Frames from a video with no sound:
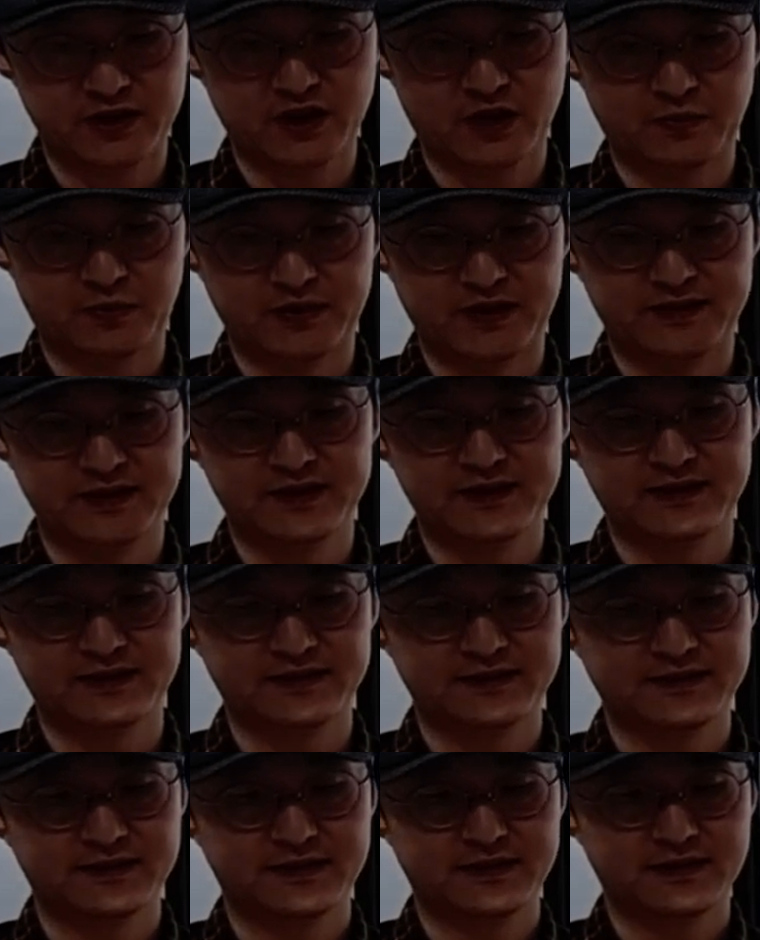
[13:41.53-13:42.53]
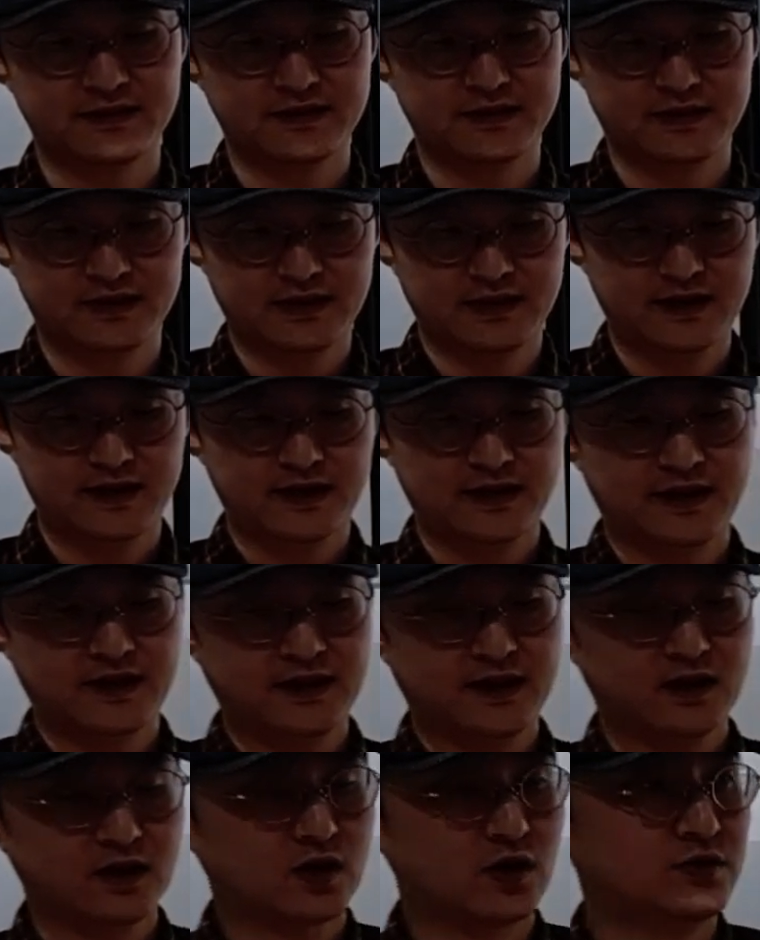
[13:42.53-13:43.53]
것보다는
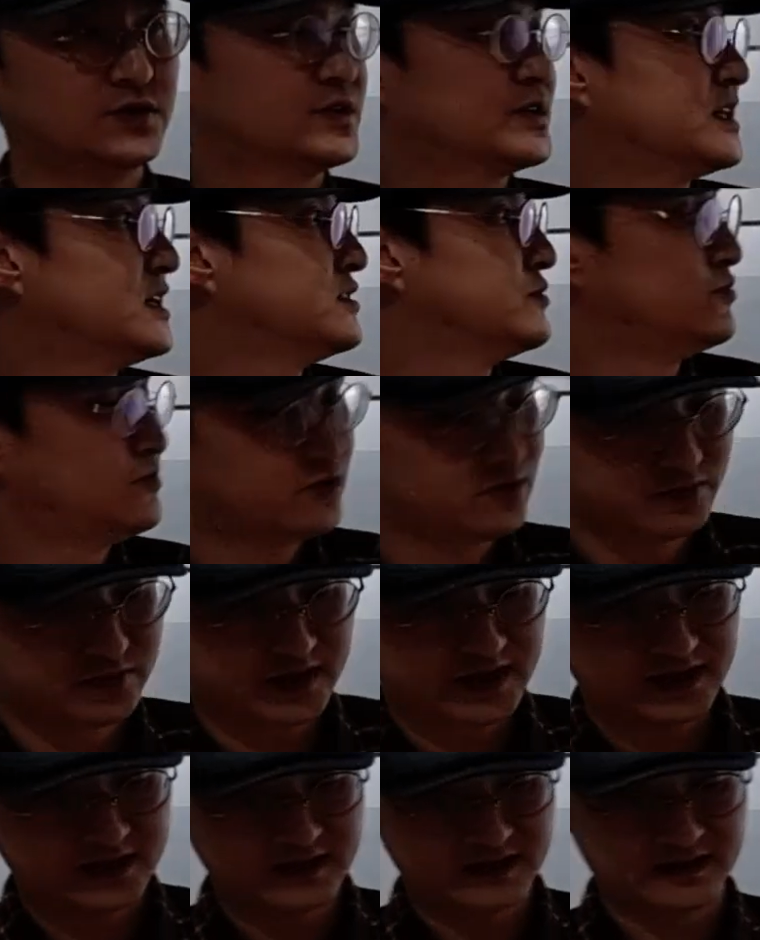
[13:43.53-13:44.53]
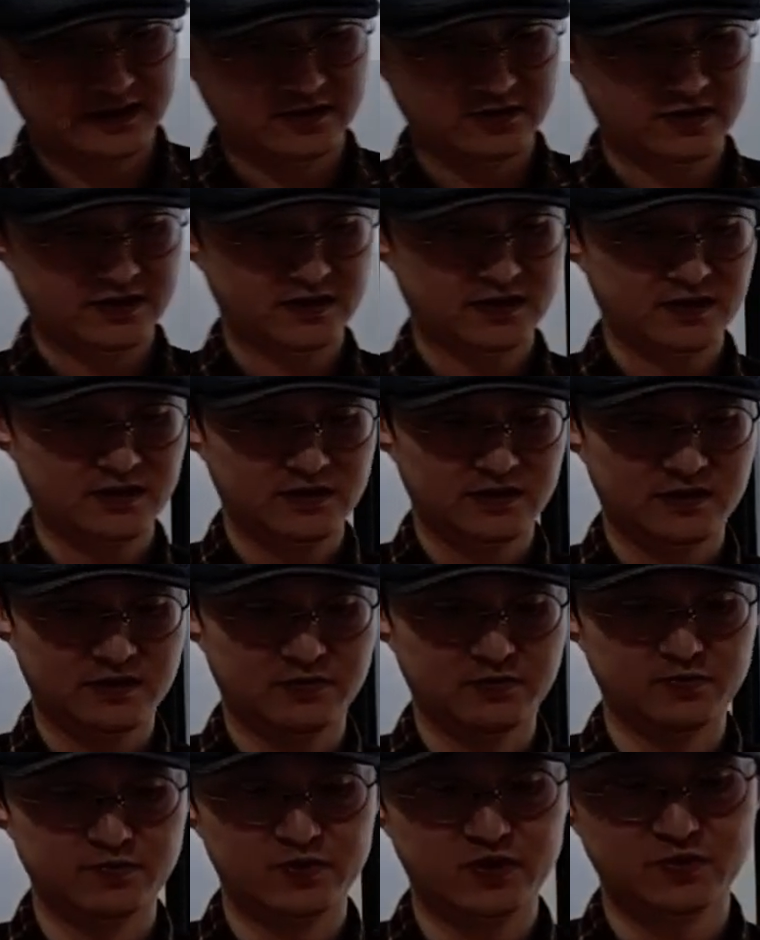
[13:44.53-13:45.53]
건전한 음주 문화를
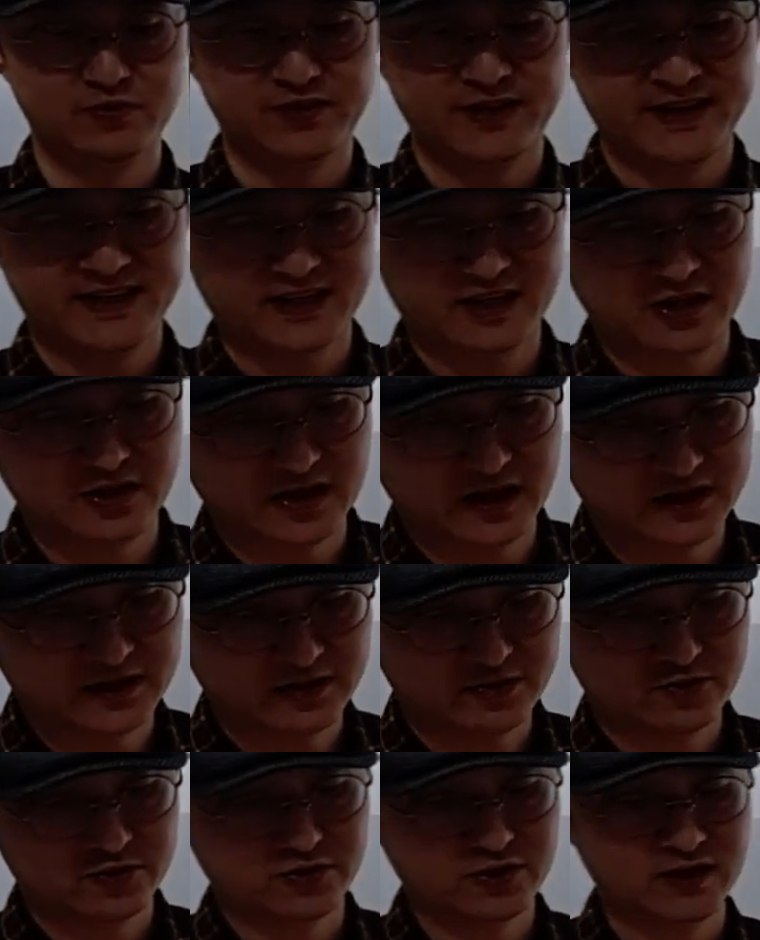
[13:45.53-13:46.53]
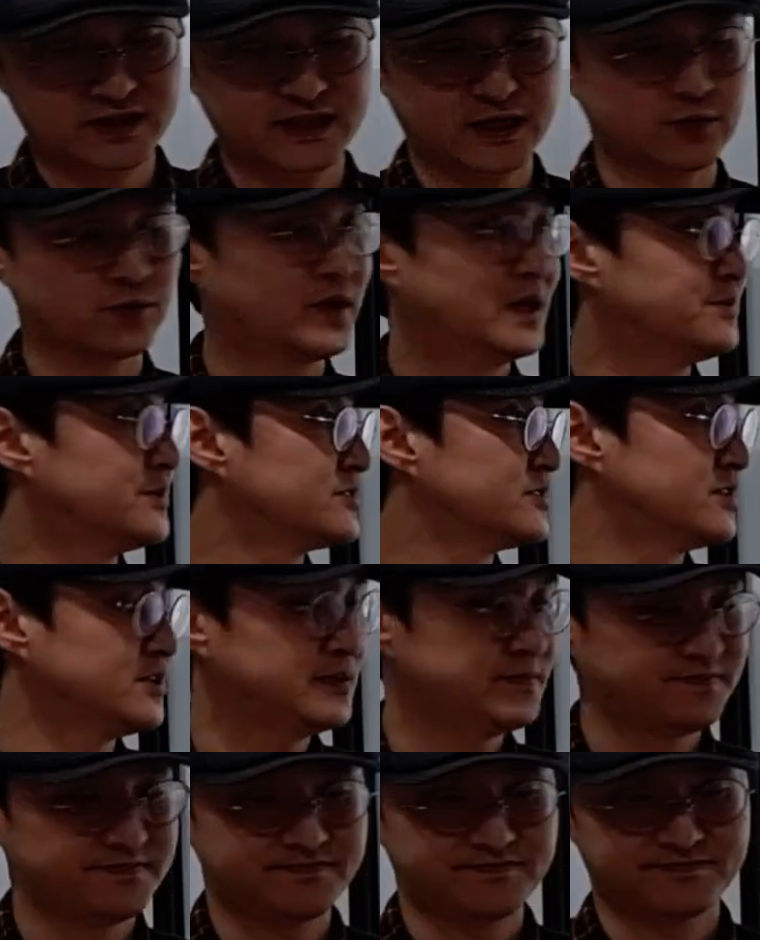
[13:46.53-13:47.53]
음주 문화에 기여하는 주류를
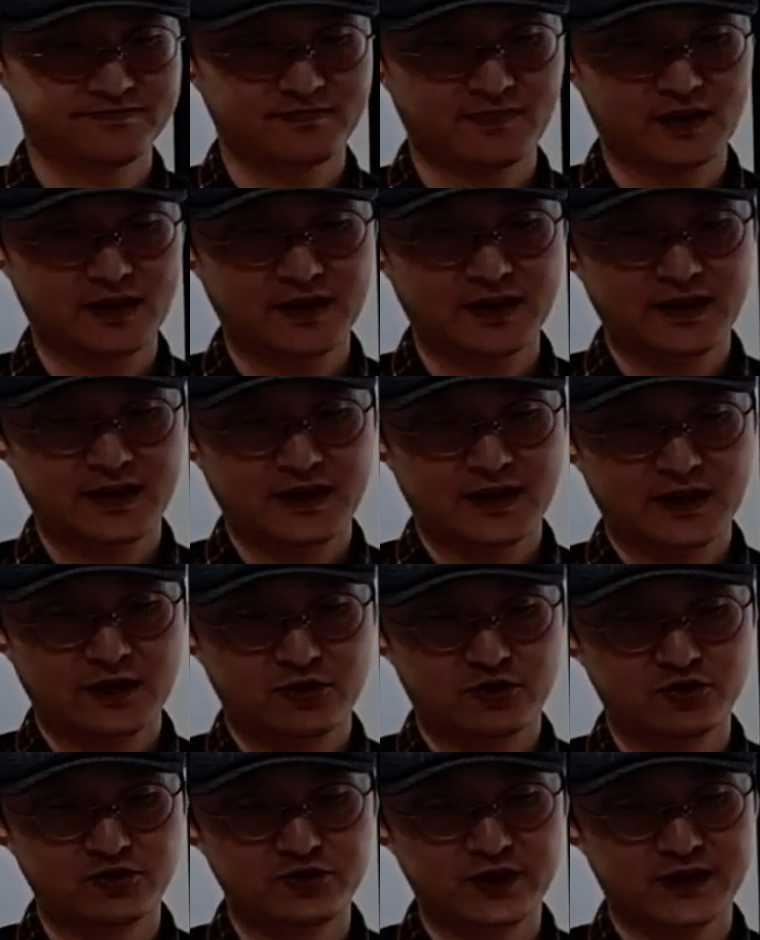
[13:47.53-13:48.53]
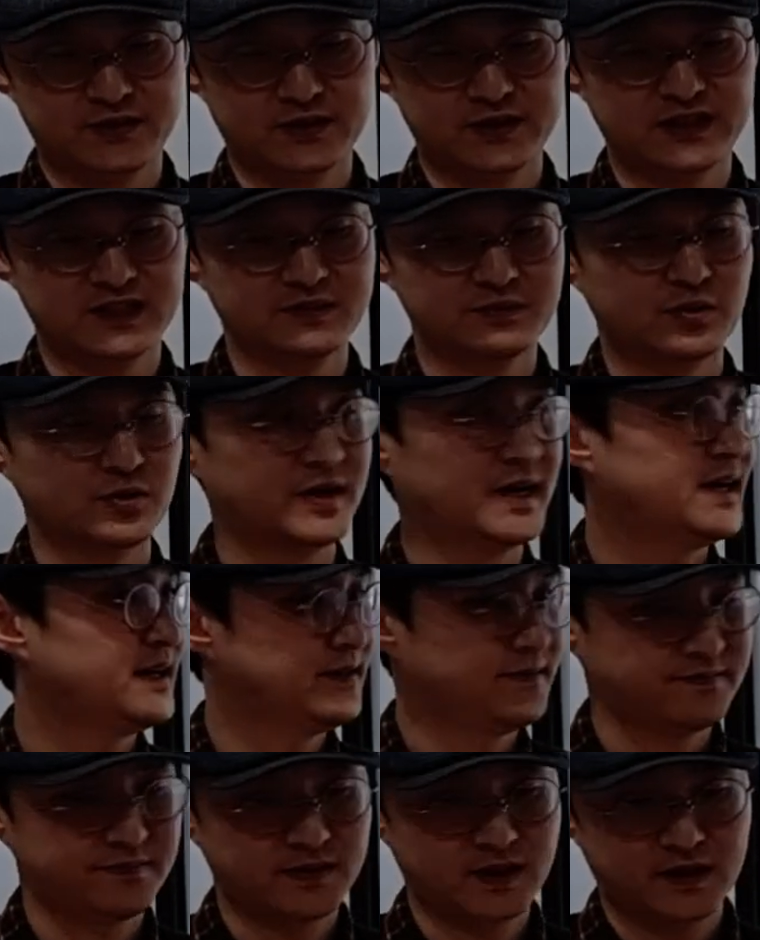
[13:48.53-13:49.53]
제공하면서 주류에서
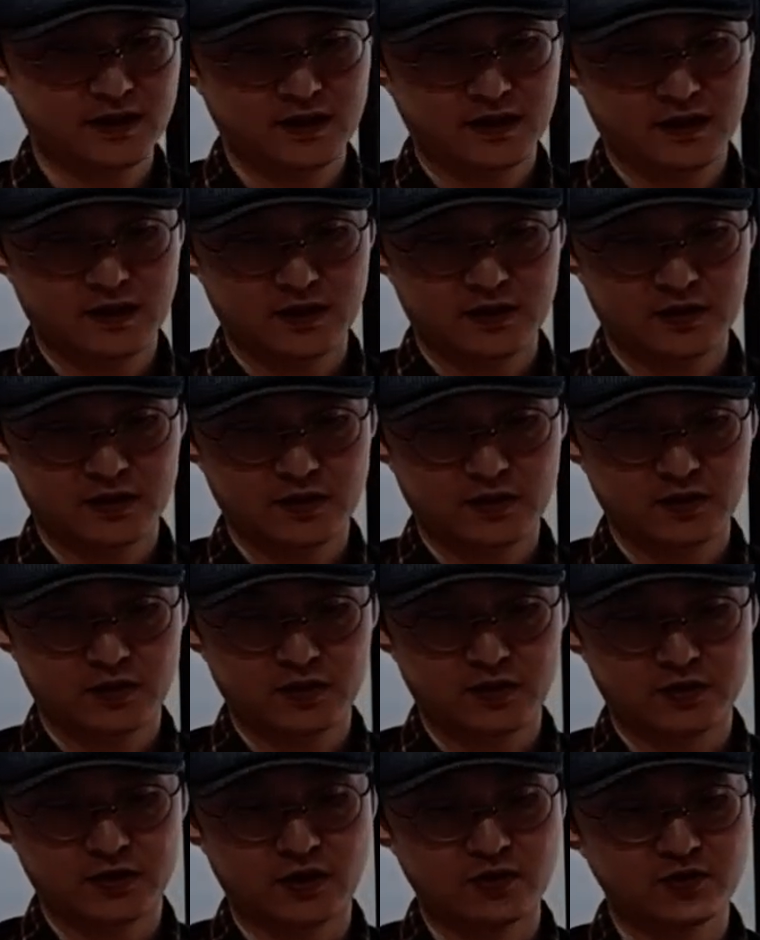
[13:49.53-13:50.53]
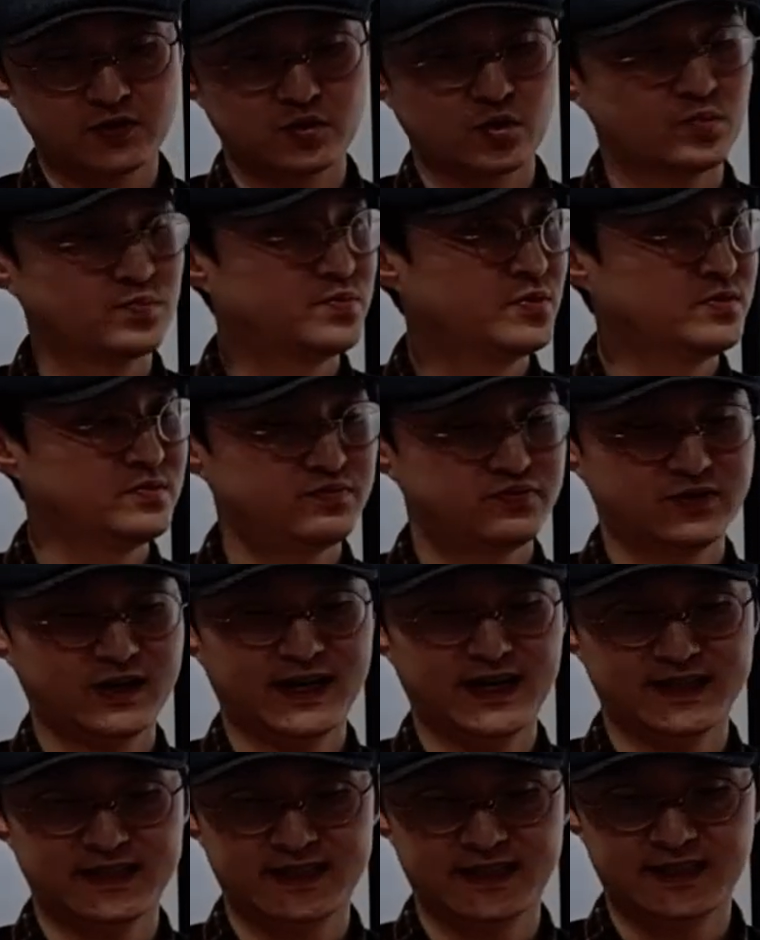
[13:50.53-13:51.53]
지금보다 더욱 높은
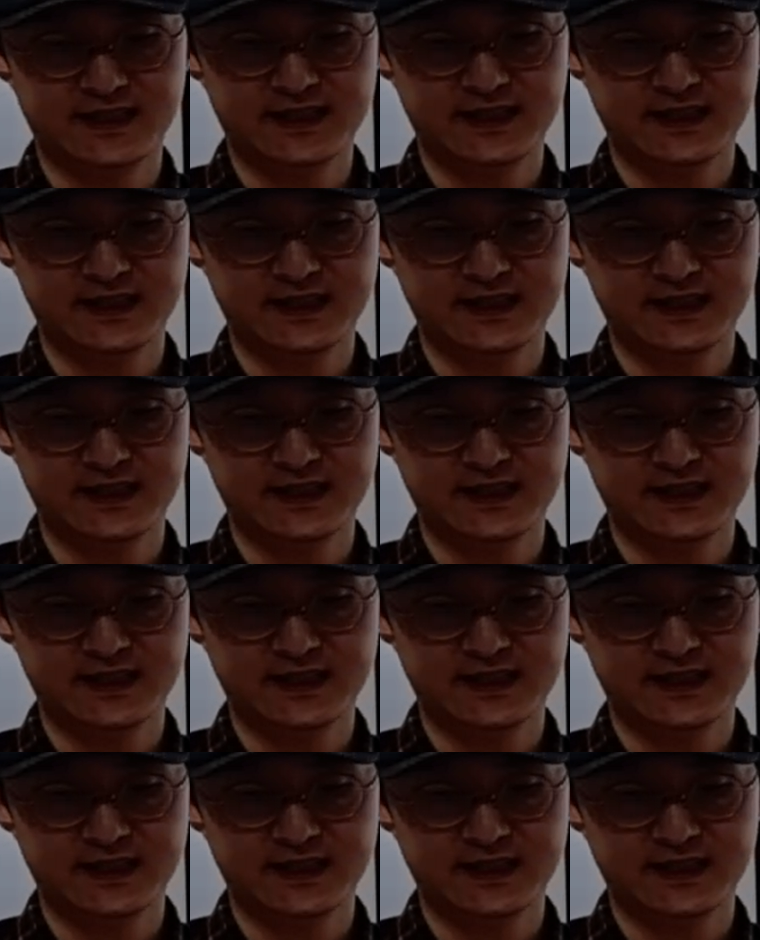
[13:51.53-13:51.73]
부가가치를